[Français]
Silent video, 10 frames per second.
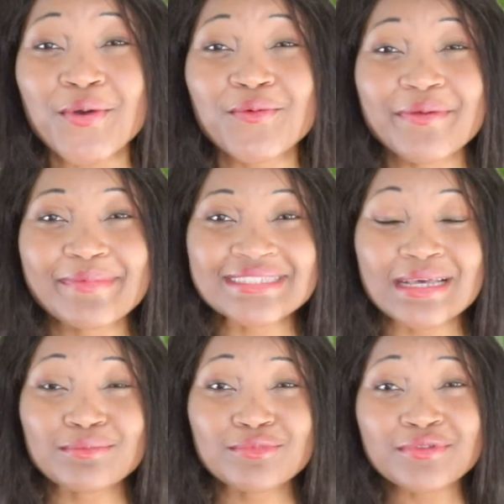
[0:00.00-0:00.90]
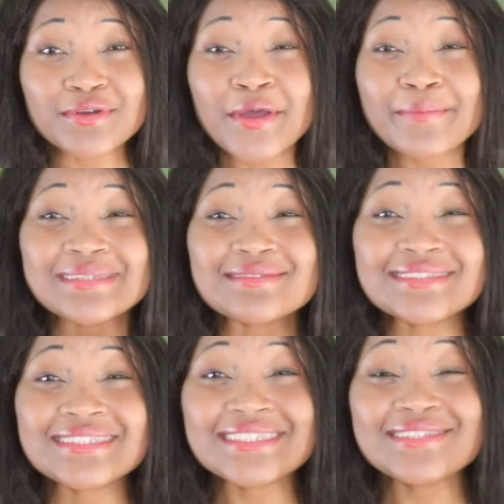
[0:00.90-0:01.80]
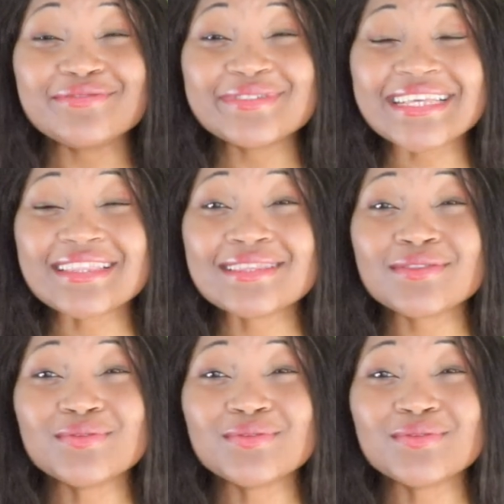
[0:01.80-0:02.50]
Oui mes amours, parce que si vous êtes